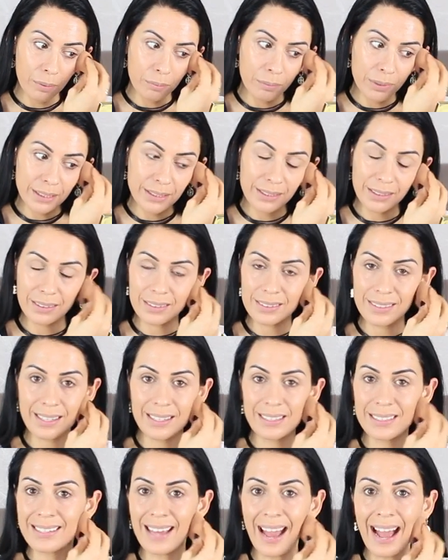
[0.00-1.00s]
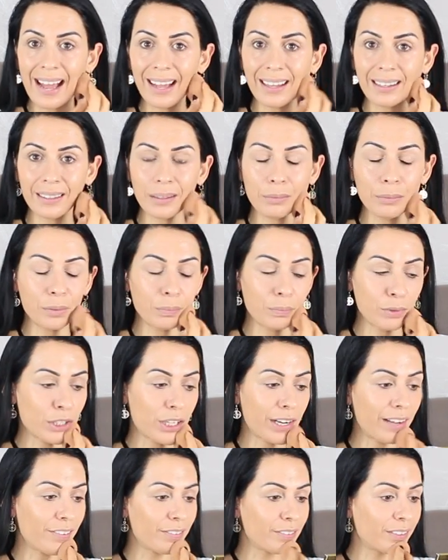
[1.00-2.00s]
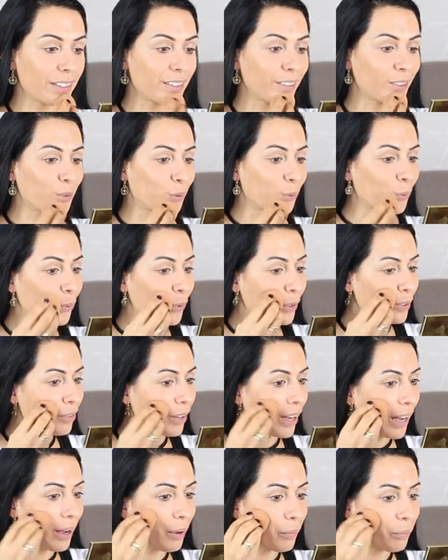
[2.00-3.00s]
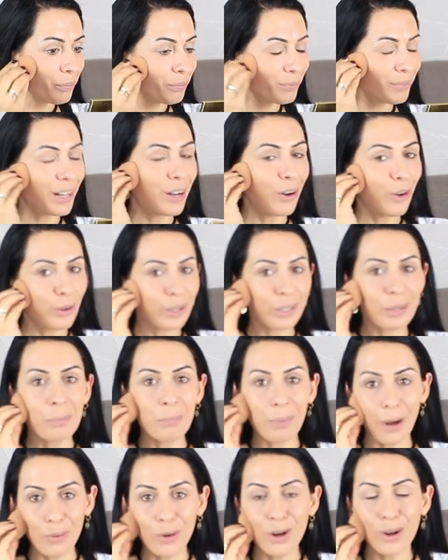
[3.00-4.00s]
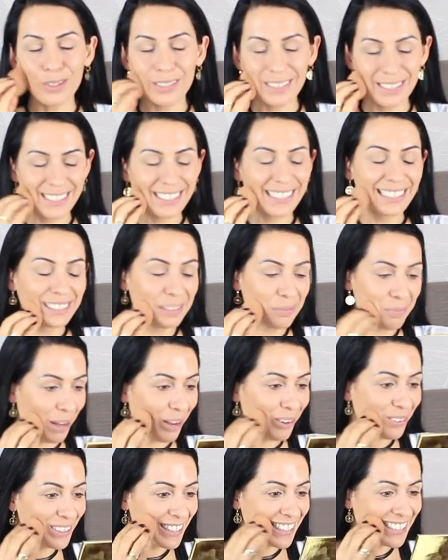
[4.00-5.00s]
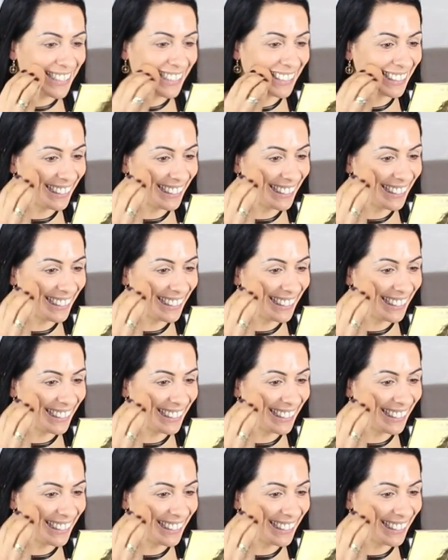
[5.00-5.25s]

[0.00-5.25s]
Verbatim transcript: mich seit Jahren damit beschäftigt und wir haben auch im Bauhausstil gebaut.